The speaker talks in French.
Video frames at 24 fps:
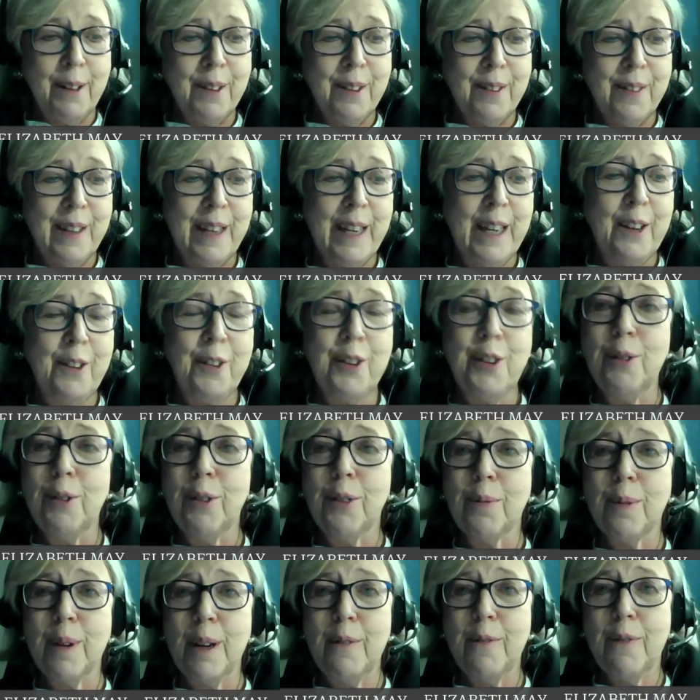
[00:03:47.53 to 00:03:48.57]
en
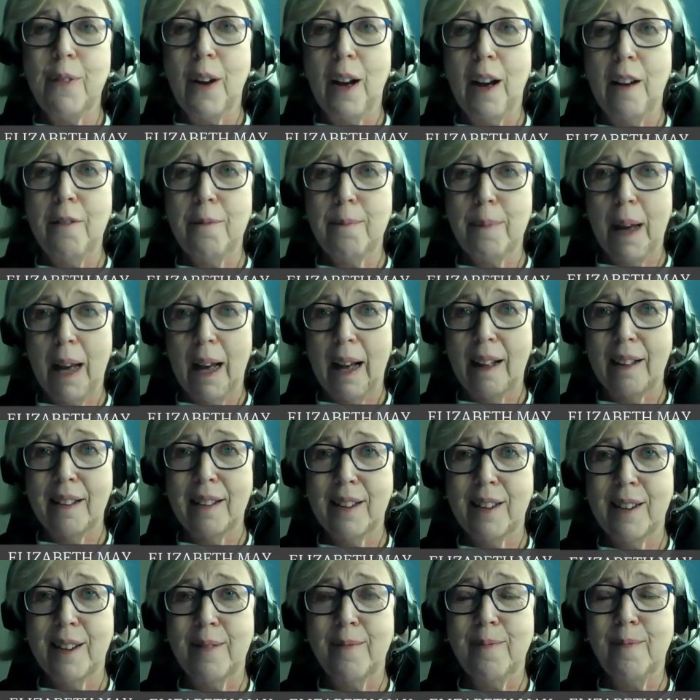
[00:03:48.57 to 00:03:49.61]
chambre alors que
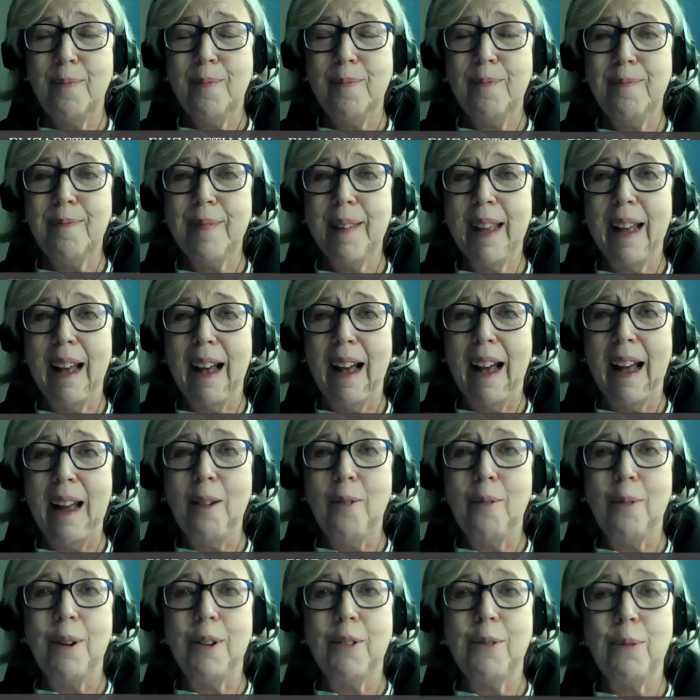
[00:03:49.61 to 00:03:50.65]
son projet de loi
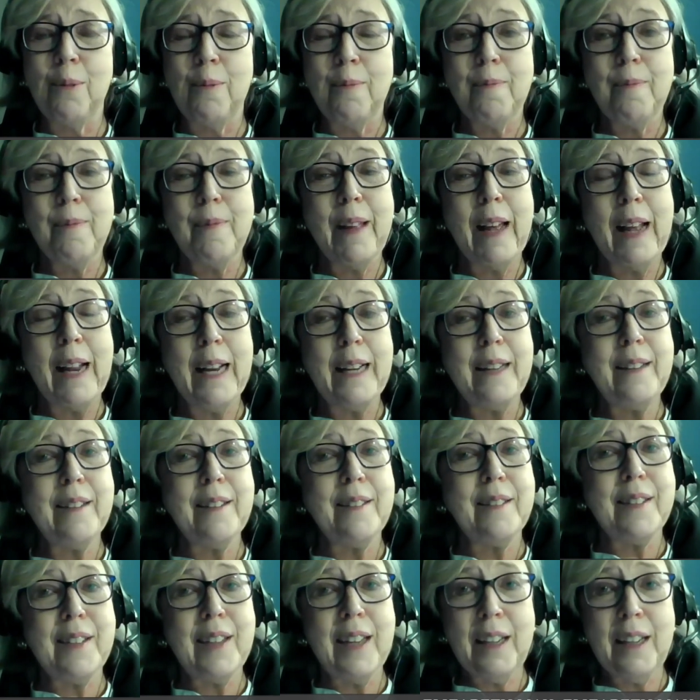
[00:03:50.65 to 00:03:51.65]
a été adopté.